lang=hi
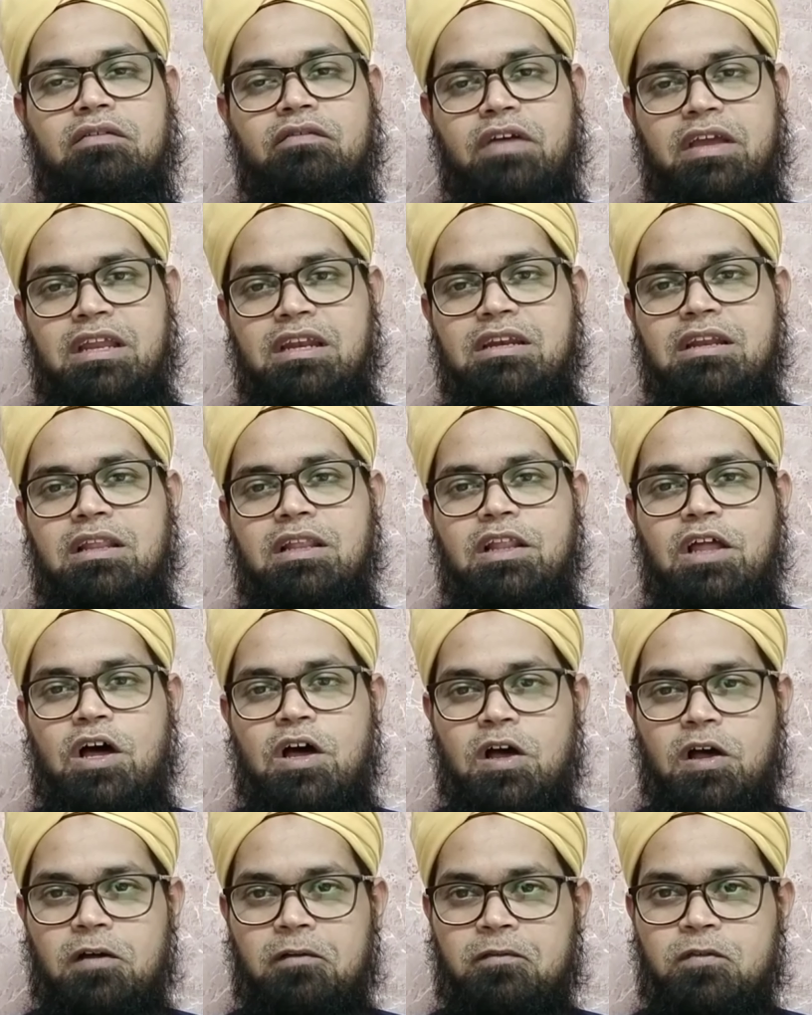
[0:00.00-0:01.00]
फ़िन
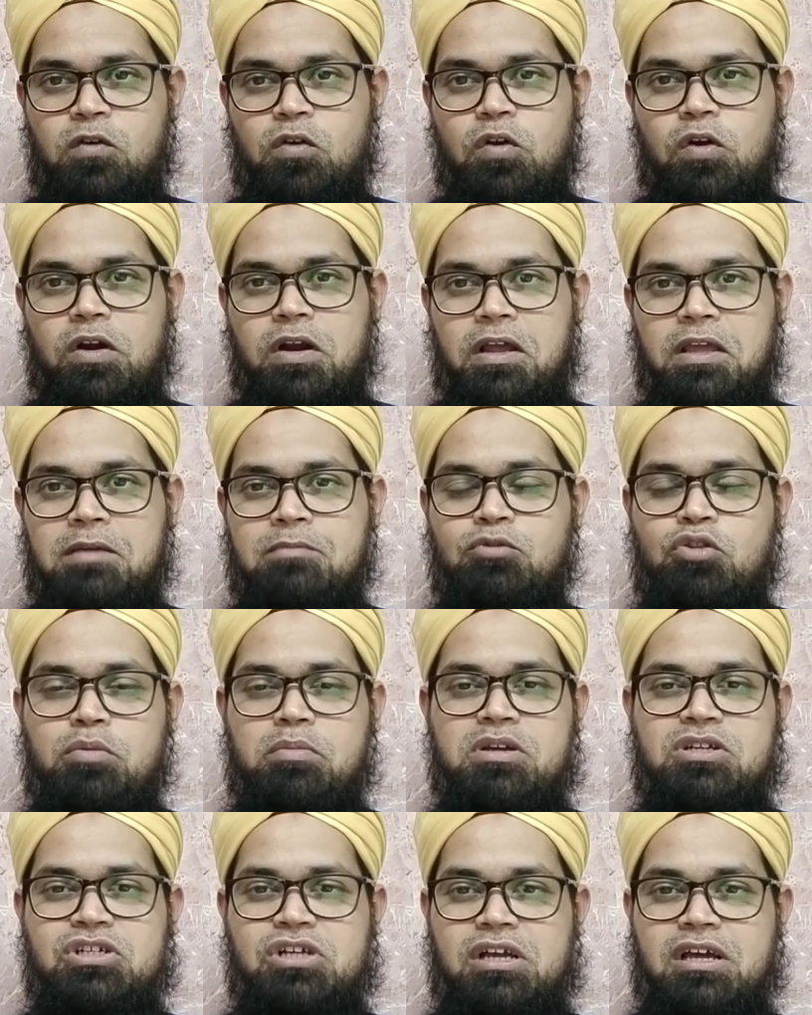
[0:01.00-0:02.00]
अल्लाह गफ़ूररहीम तो
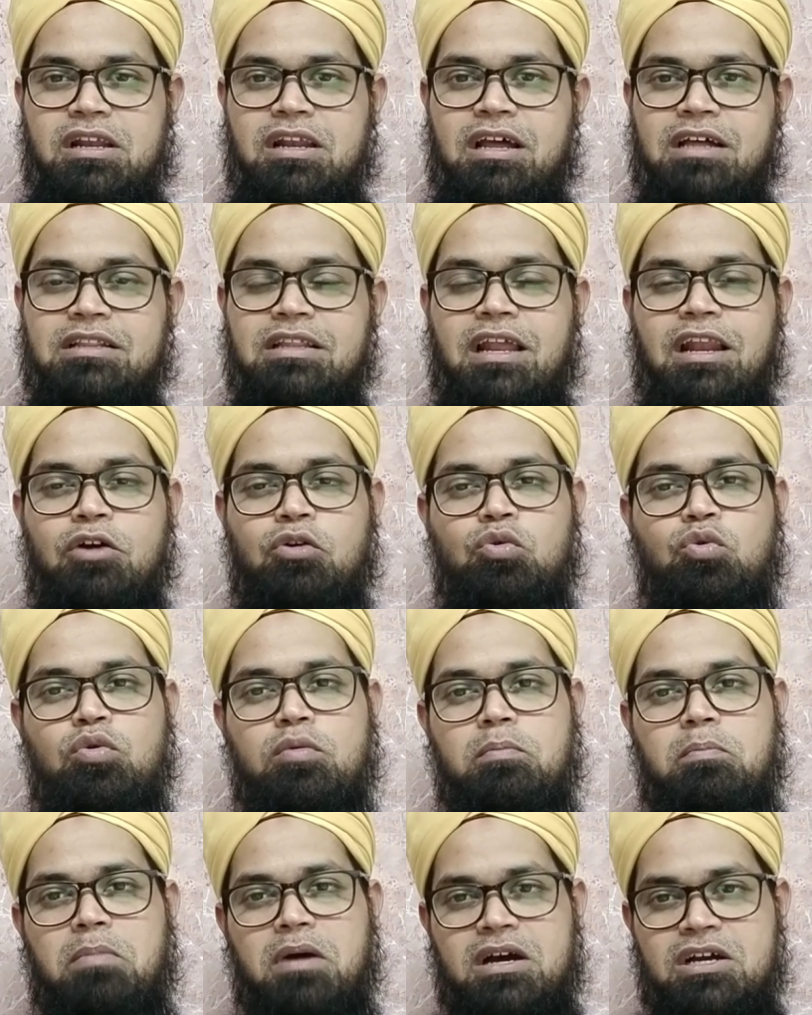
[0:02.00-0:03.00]
बेशक अल्लाह ताला
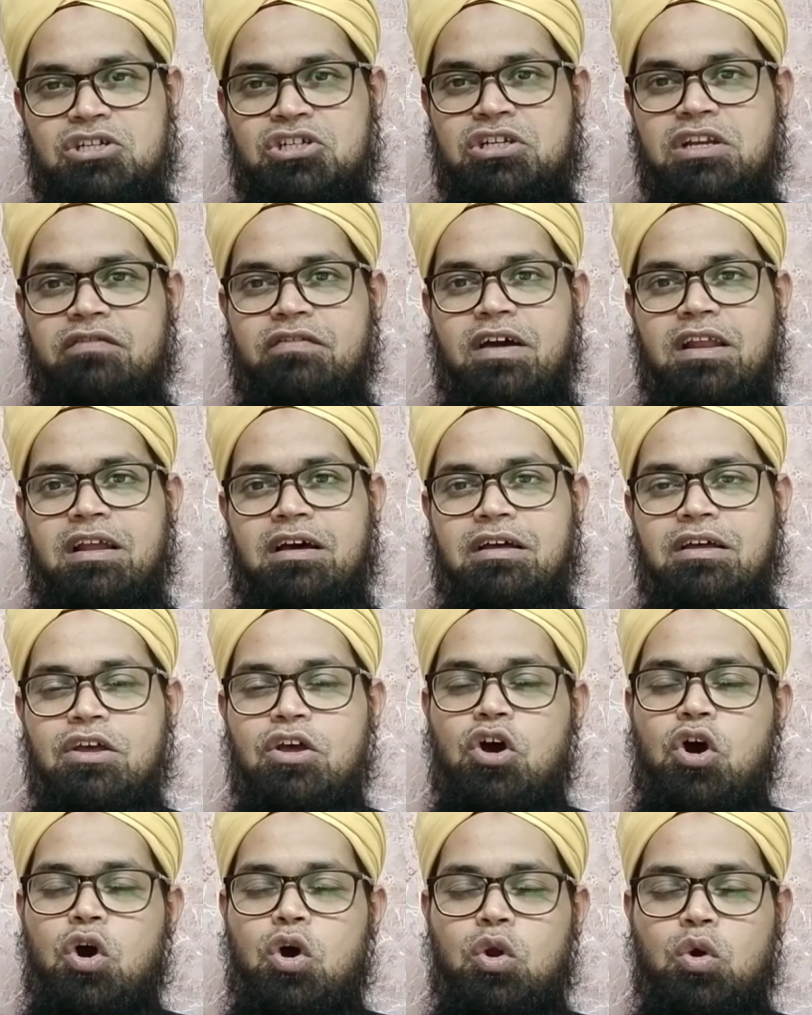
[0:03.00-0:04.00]
खूब बख्शने वाला
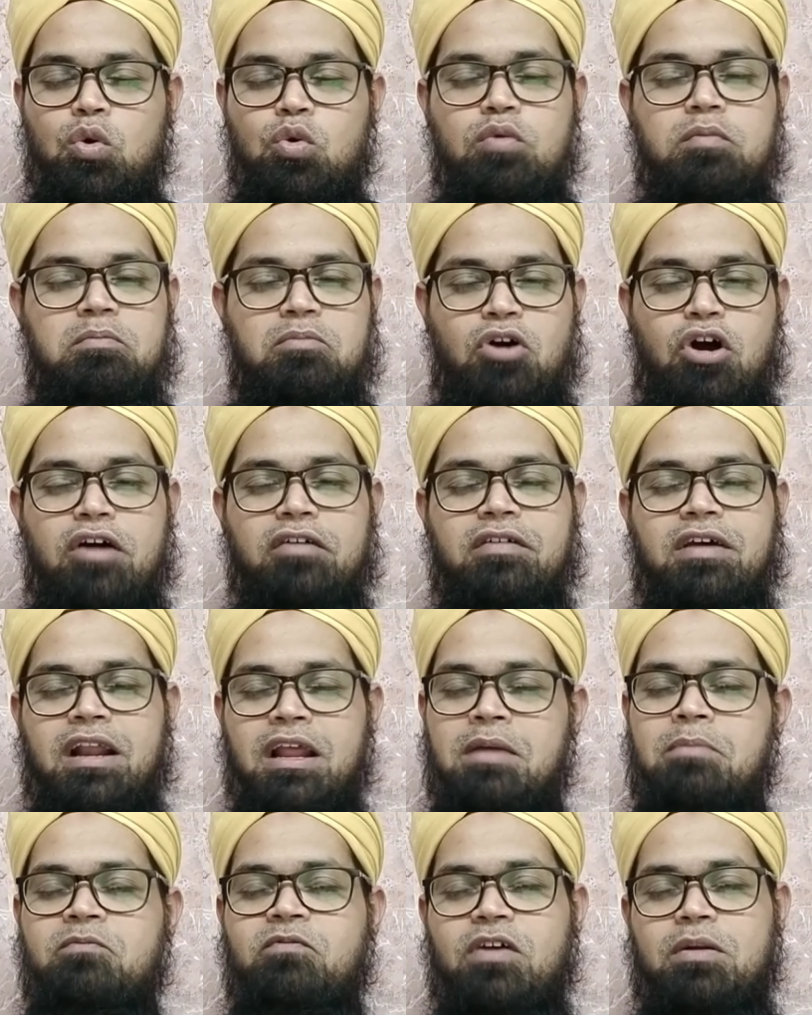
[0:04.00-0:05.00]
और खूब
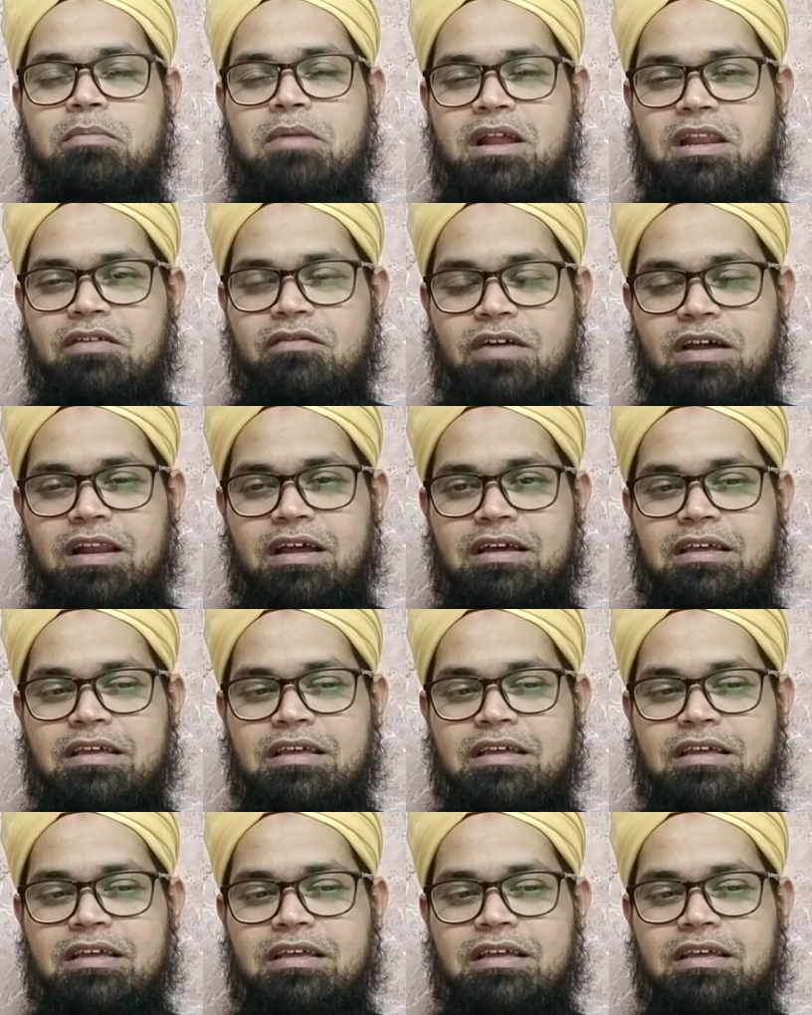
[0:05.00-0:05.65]
रहम फरमाने वाला